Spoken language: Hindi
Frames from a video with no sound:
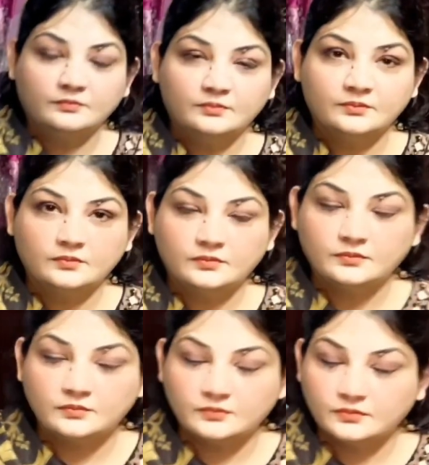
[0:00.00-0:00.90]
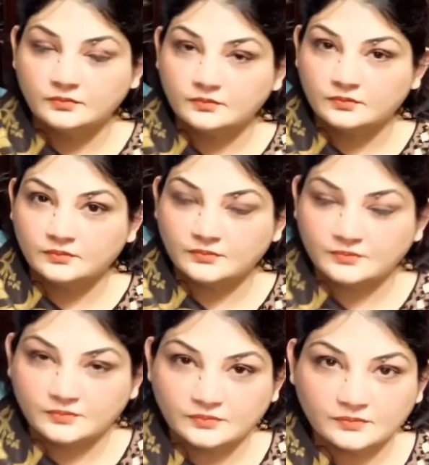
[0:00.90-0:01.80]
हो चुकी हैं मार्केट जाने के
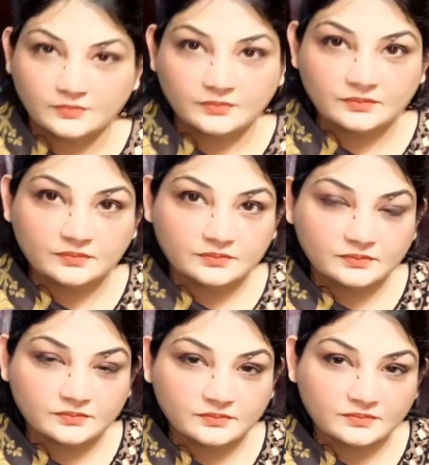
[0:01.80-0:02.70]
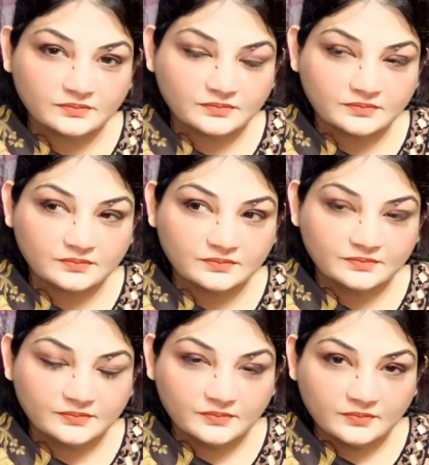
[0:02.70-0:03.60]
मम्मा आज ही का दिन था हमारे पास शॉपिंग का
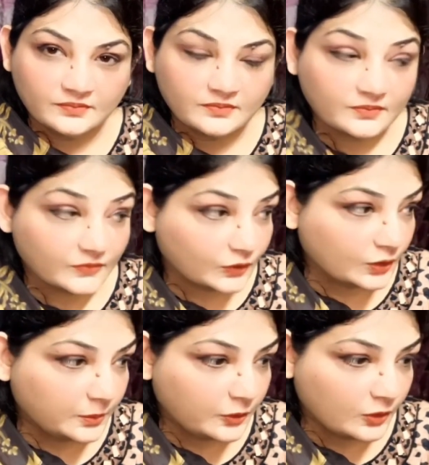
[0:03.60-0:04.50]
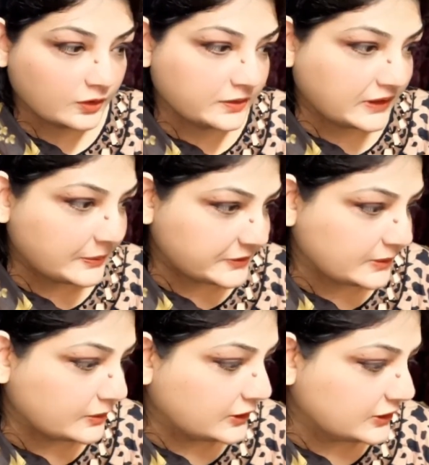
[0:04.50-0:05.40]
तुम लोगों कब से
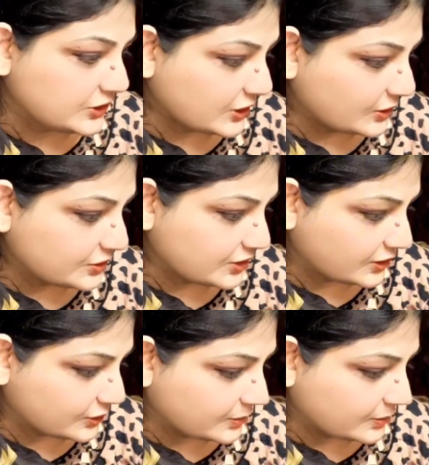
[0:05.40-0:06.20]
बोलेंगे चलो चलो तुम